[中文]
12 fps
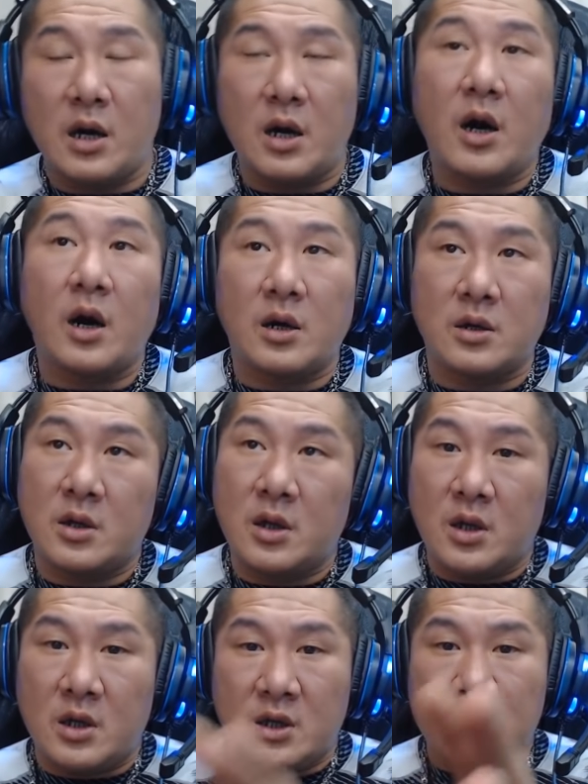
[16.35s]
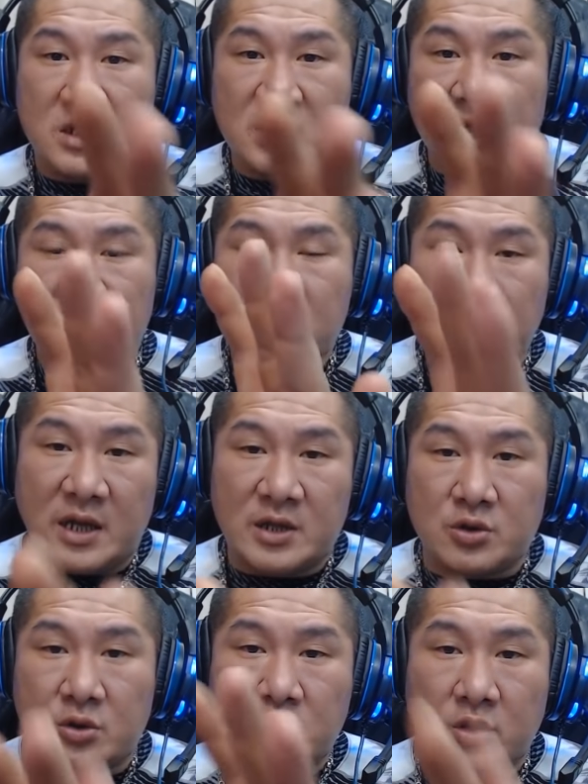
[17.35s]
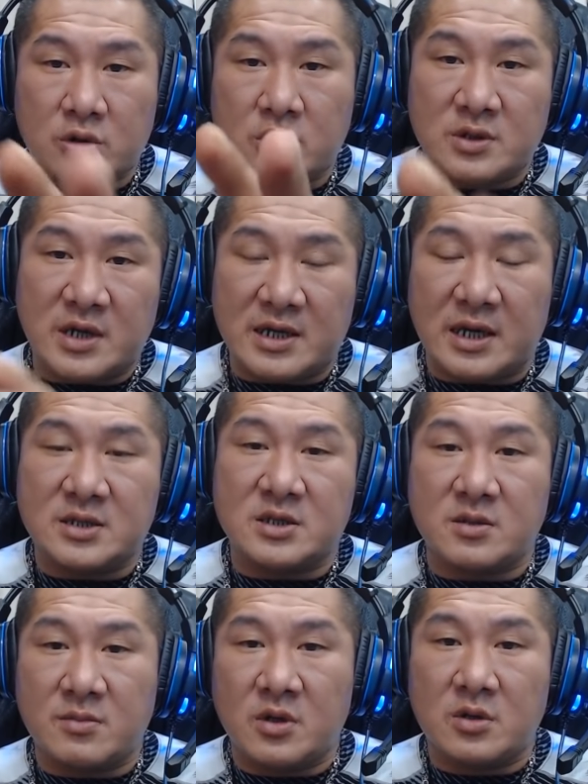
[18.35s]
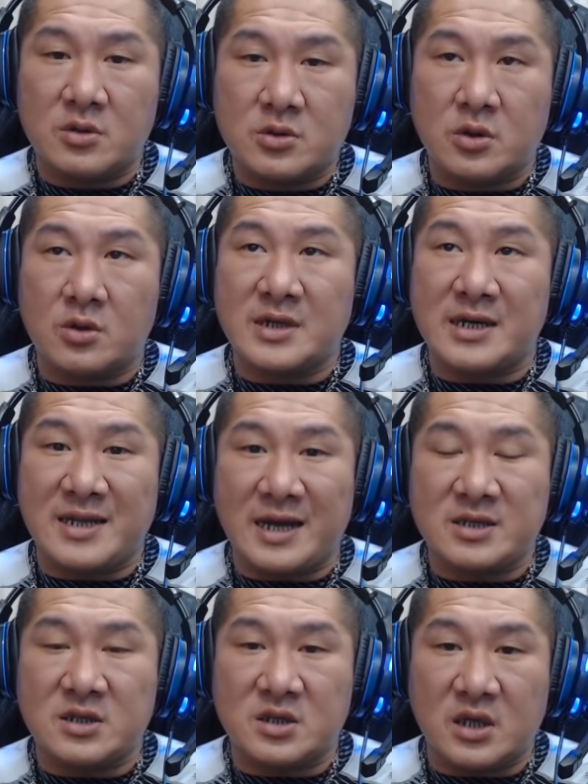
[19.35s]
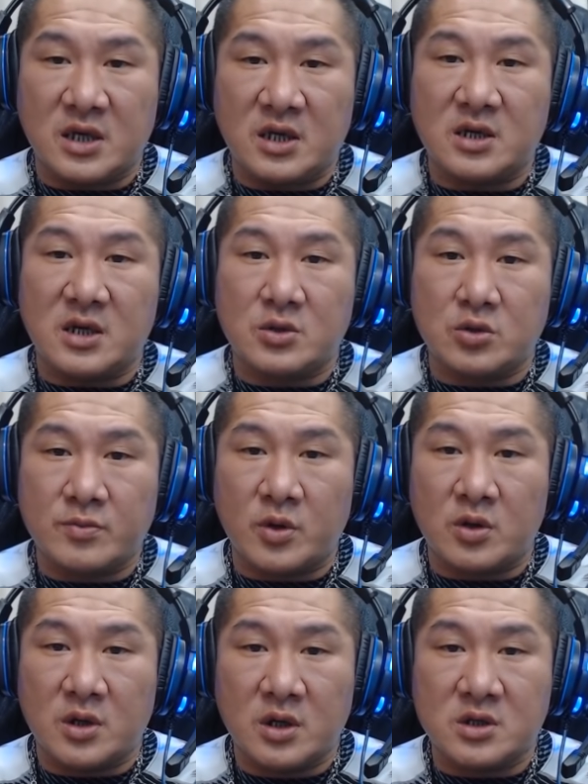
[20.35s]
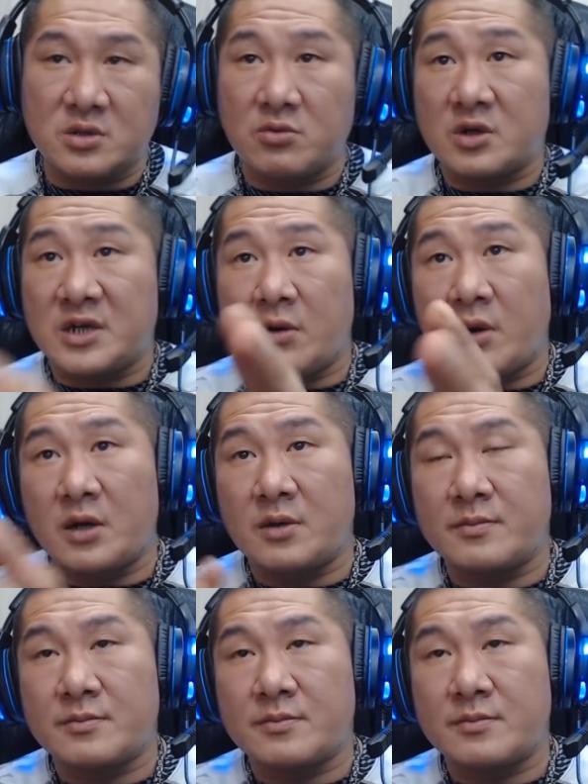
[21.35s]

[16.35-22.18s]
哦，今天孙安佐错错在，他是什么？错在他是狄英跟孙鹏的儿子。我讲完了。